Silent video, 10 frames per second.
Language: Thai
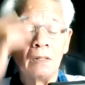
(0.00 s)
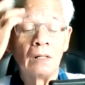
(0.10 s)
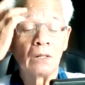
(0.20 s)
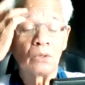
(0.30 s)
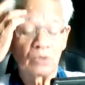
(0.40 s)

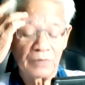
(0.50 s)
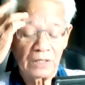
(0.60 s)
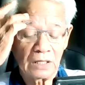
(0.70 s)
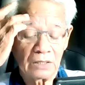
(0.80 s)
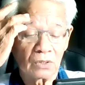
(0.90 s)
แล้วลุงจะไป
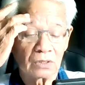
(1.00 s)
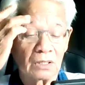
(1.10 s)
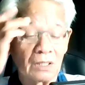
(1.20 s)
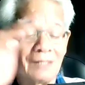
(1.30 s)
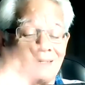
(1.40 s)
ไงต่อตรง
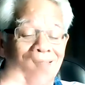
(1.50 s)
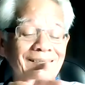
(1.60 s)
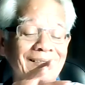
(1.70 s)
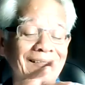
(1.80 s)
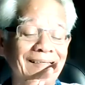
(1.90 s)
นี้
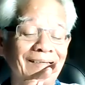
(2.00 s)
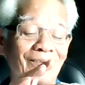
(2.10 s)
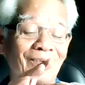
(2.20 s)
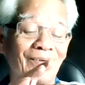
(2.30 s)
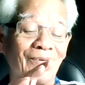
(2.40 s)

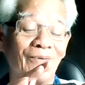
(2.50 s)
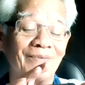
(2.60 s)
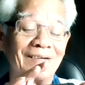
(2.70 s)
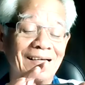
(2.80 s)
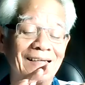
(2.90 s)
ลุงงงเห
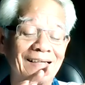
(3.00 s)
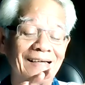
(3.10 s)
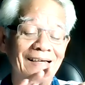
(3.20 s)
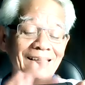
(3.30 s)
มือนกันเลย